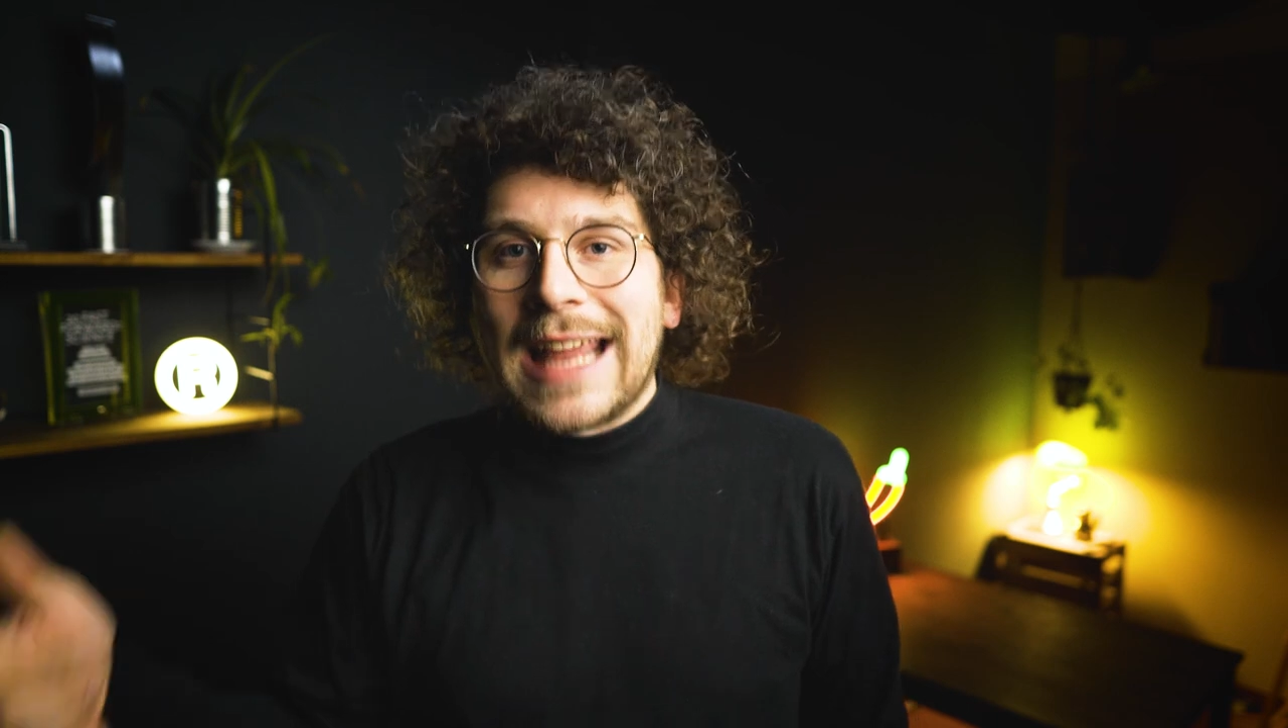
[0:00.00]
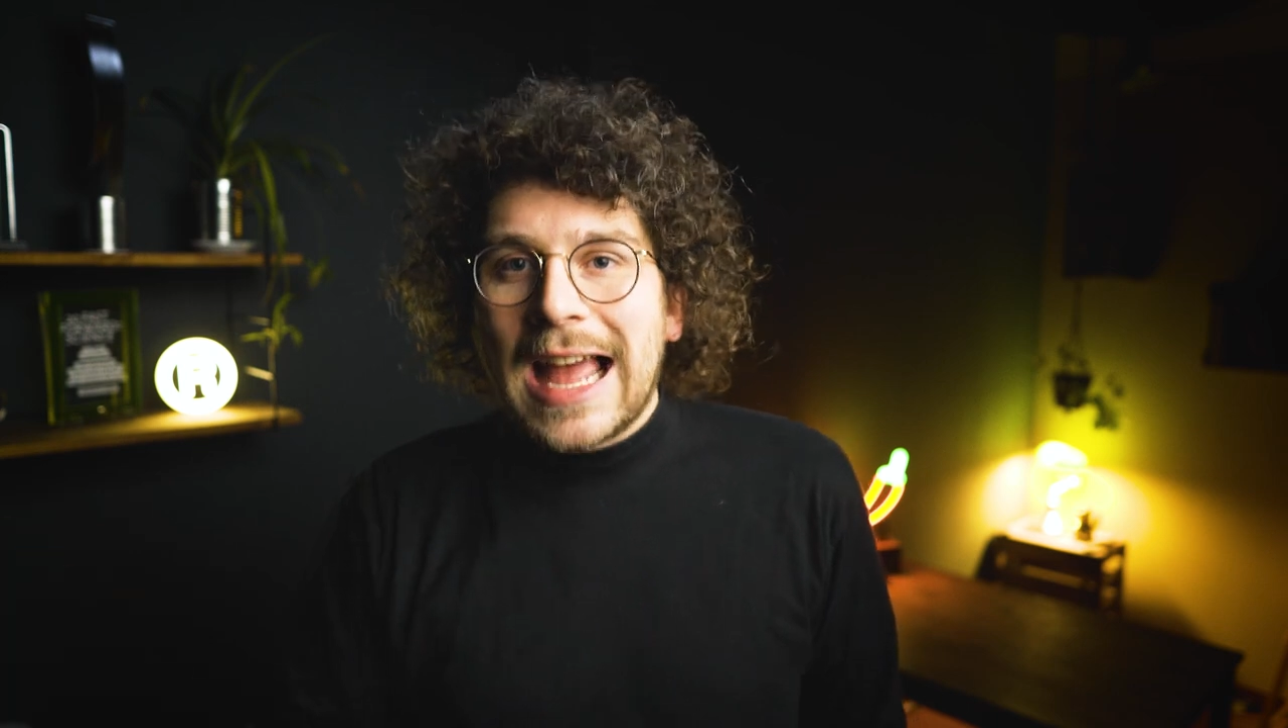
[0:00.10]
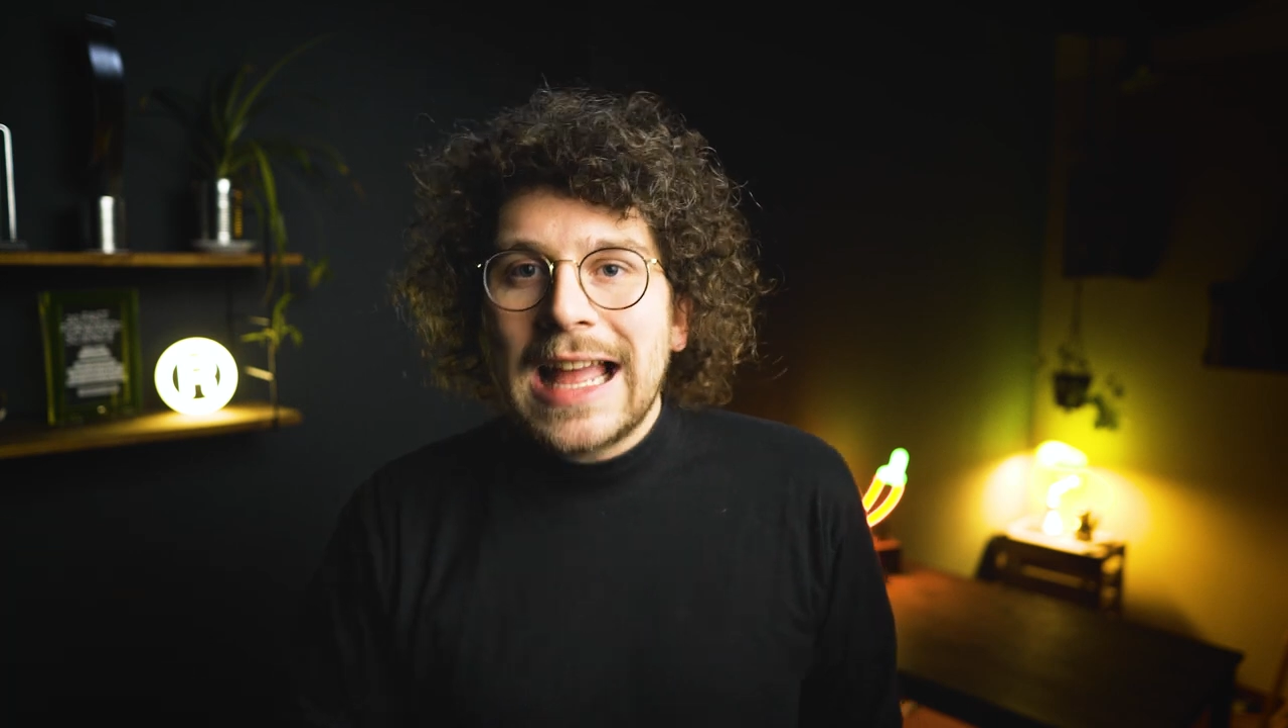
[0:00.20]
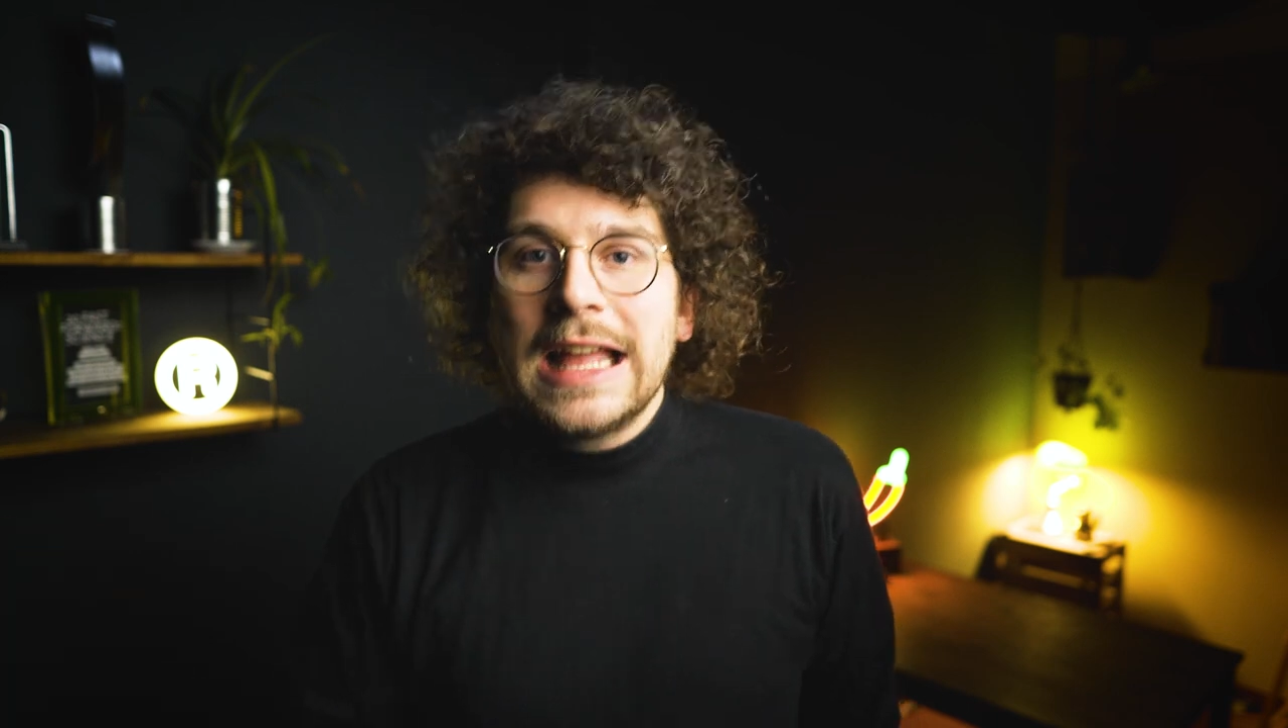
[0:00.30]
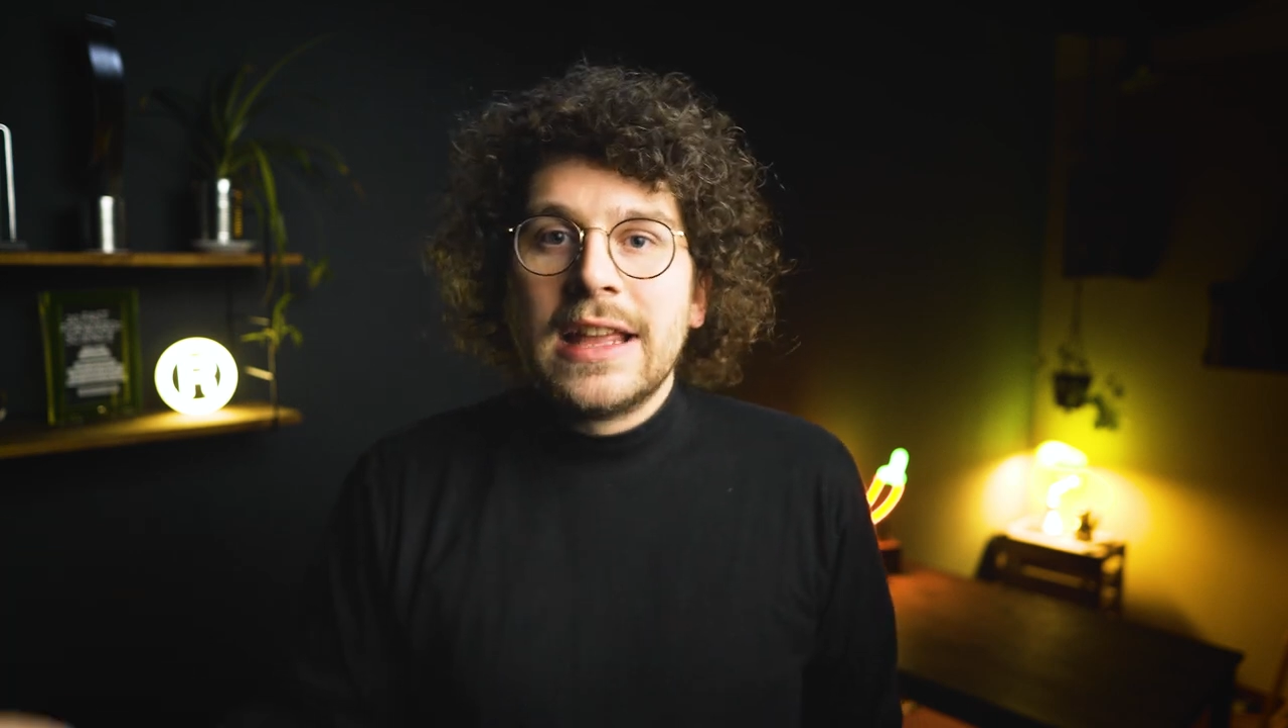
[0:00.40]

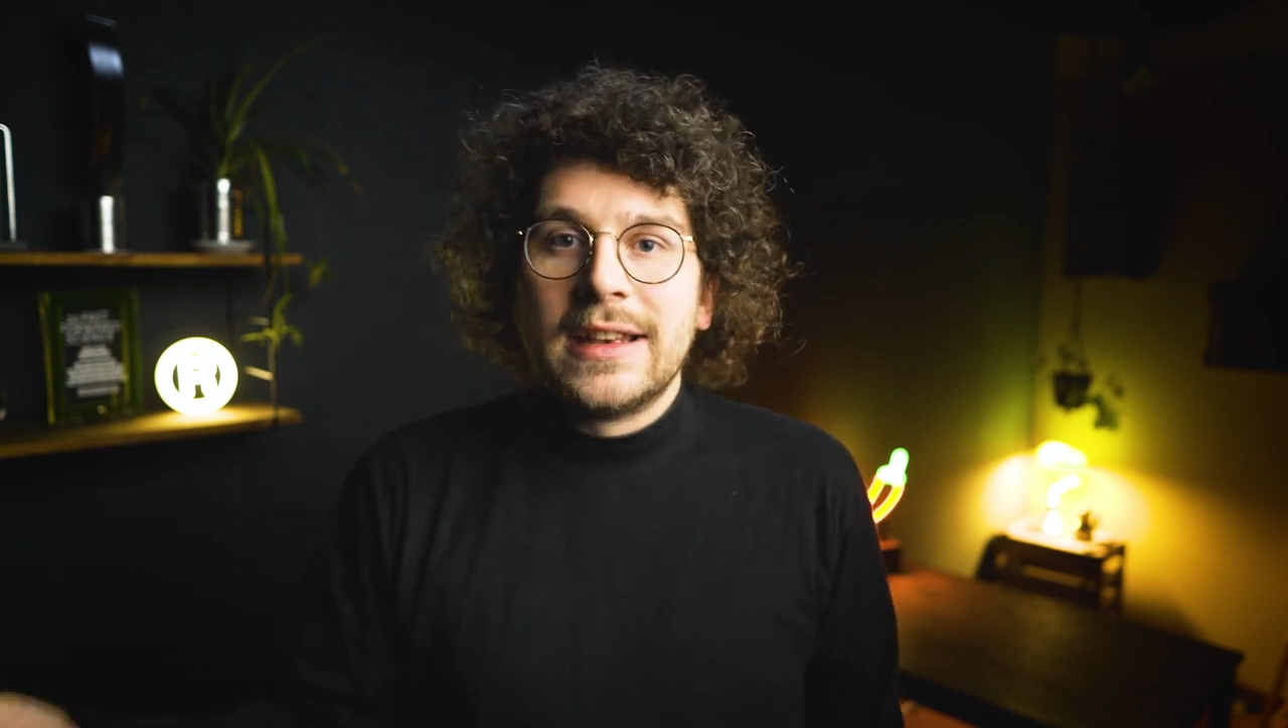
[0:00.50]
da